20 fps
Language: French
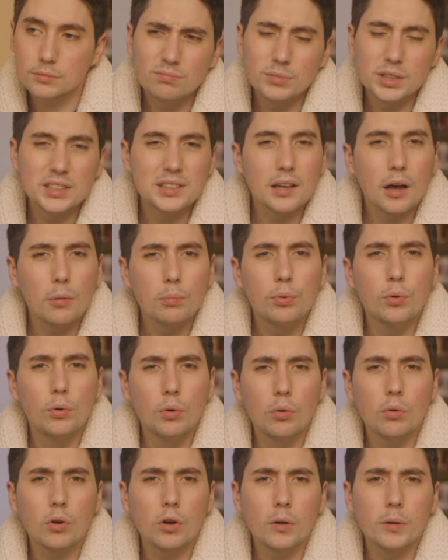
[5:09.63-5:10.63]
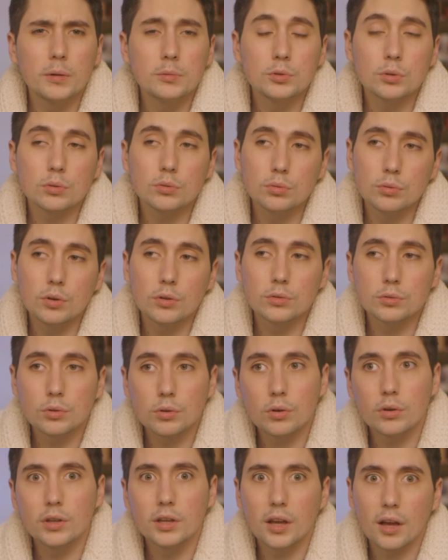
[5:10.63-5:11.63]
Mais c'est un peu long quand même, surtout quand tu
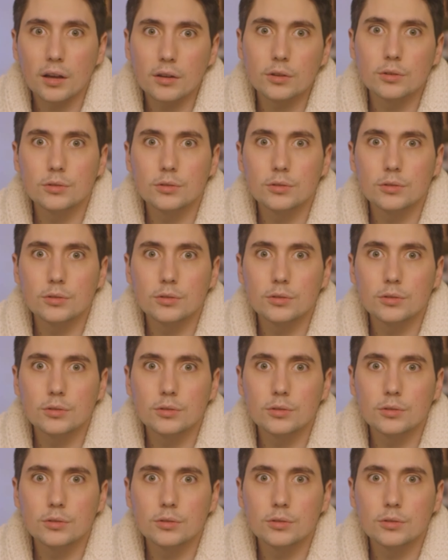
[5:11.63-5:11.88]
le regardes,